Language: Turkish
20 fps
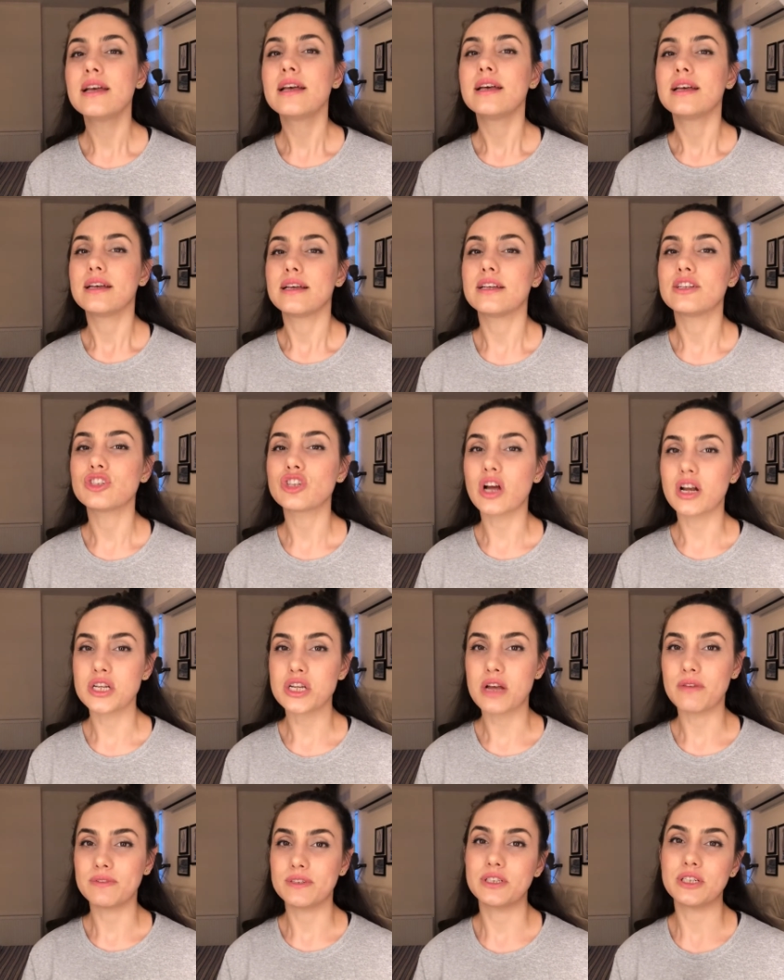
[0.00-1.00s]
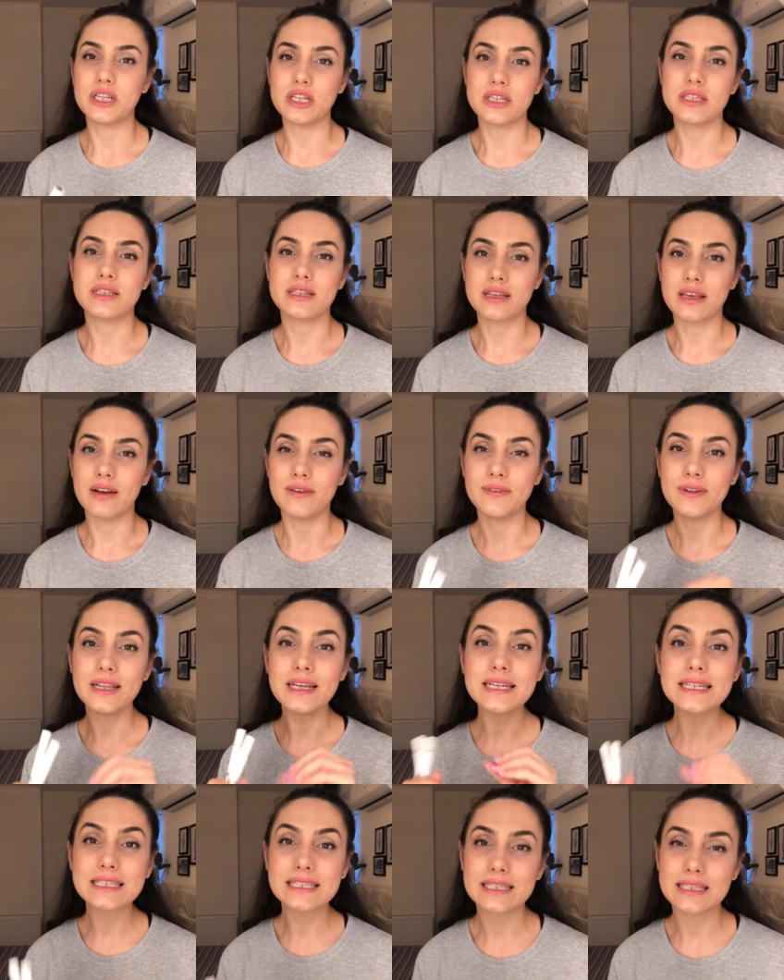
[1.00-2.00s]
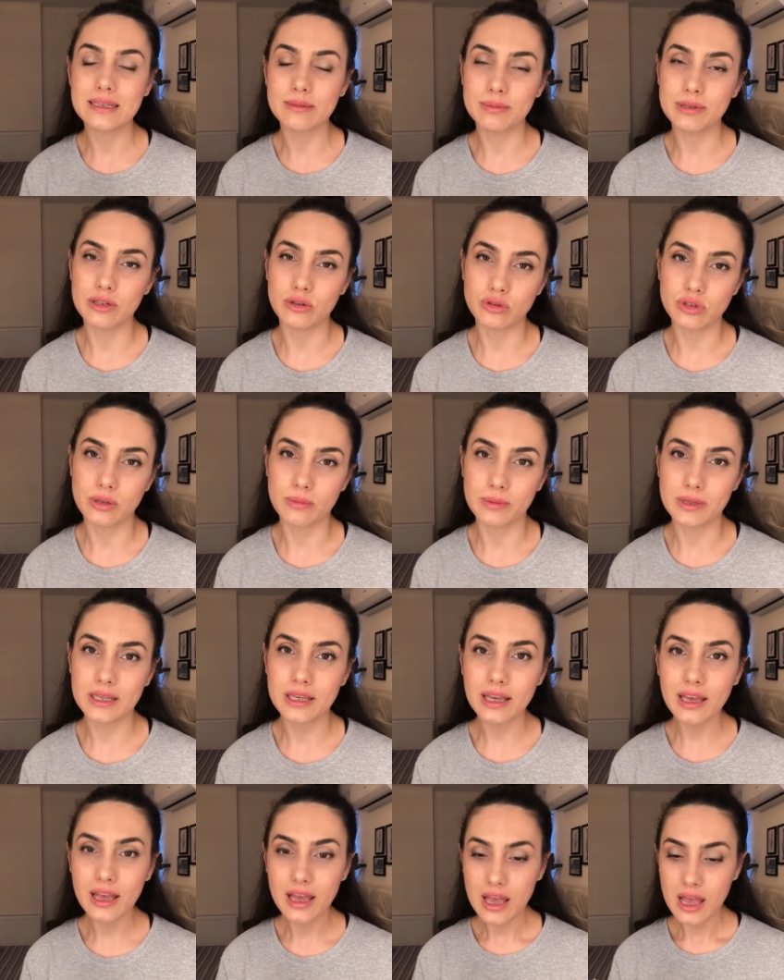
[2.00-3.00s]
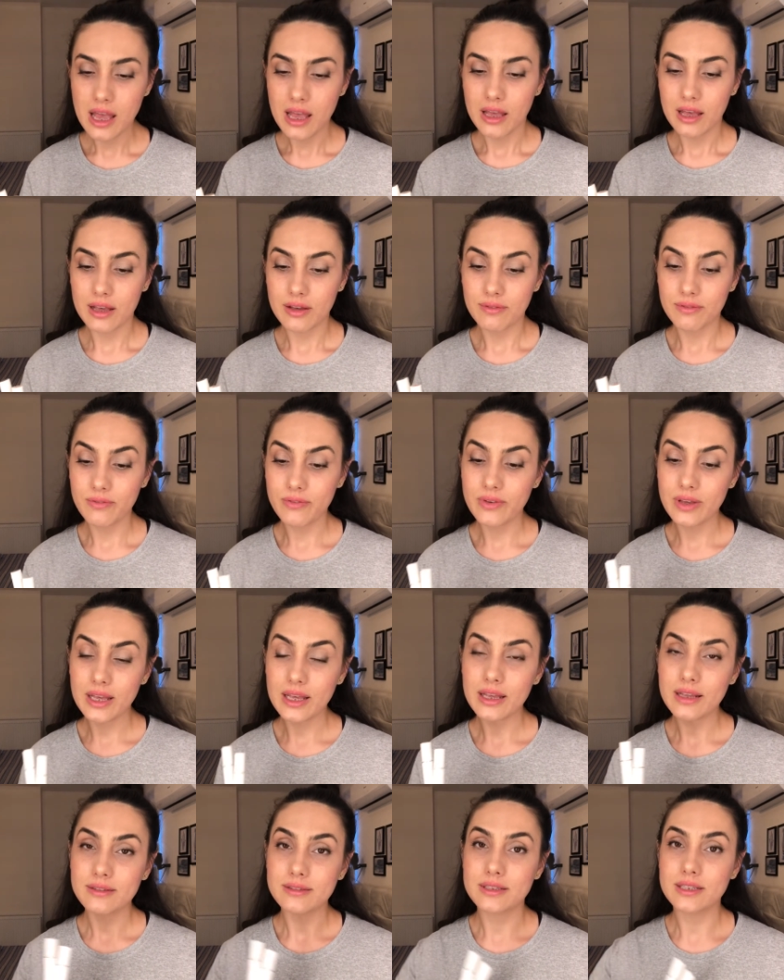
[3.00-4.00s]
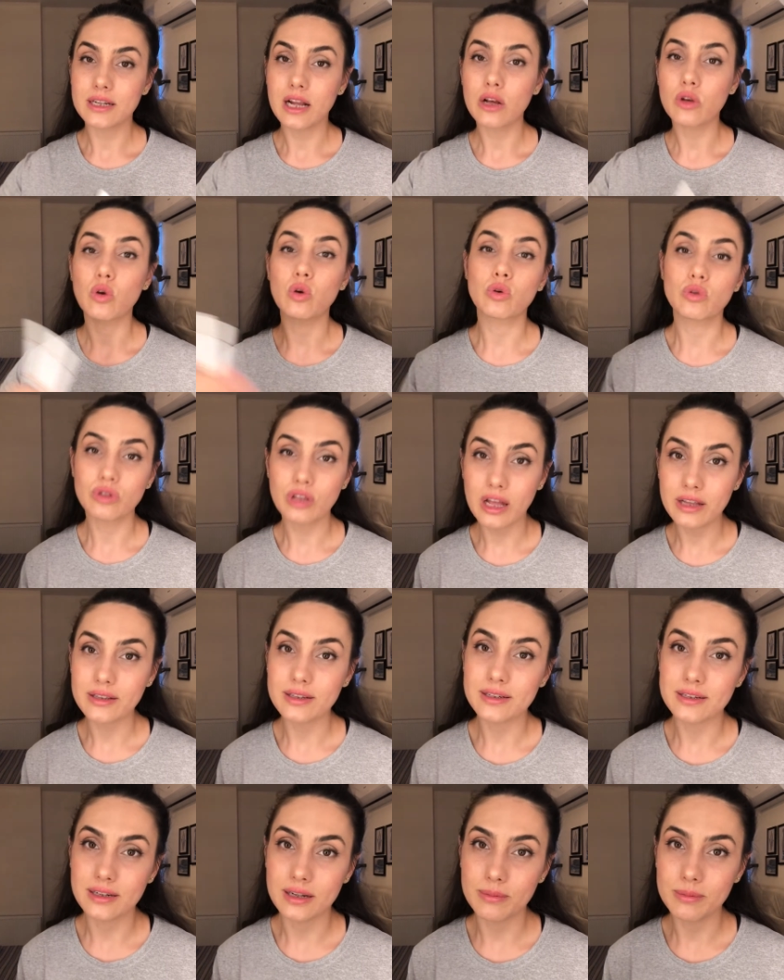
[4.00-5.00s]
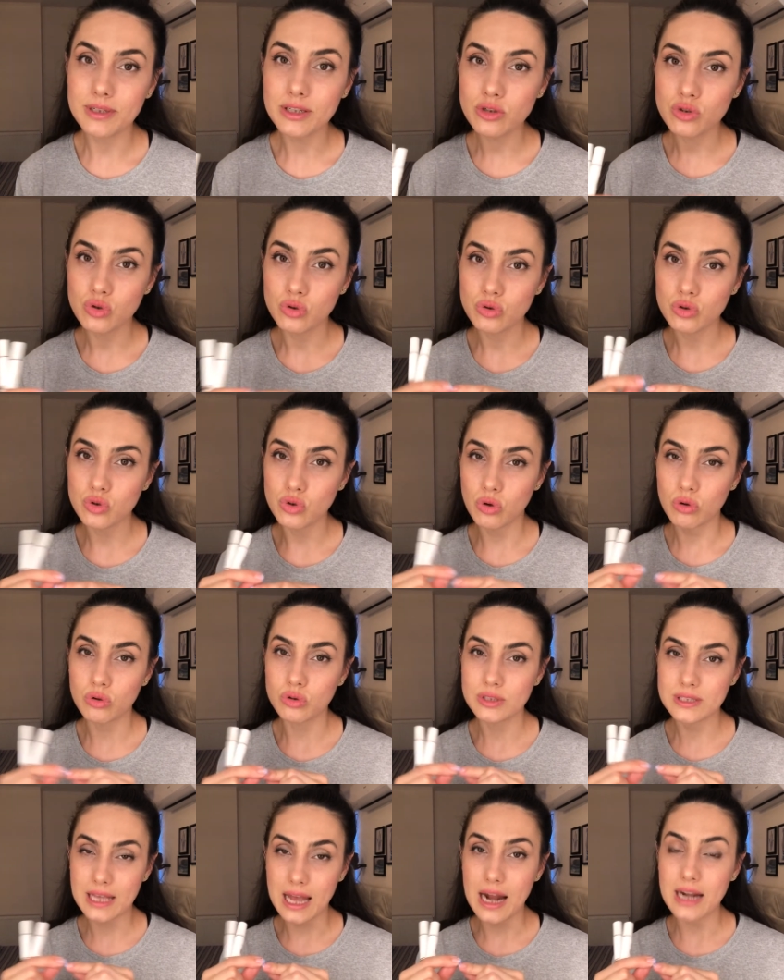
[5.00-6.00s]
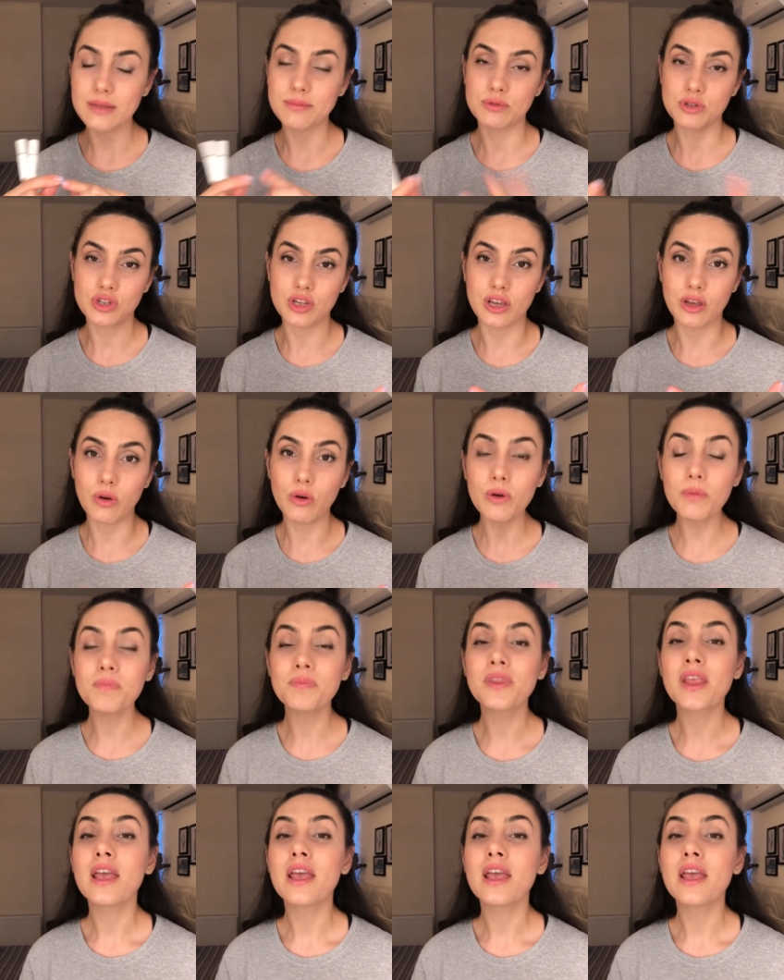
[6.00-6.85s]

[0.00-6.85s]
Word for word: e, çarşaflarını değiştirirken falan kırılabiliyor tabii ki. E, ve tırnak kökünden de kırılabilir çünkü çok sert bir şey o.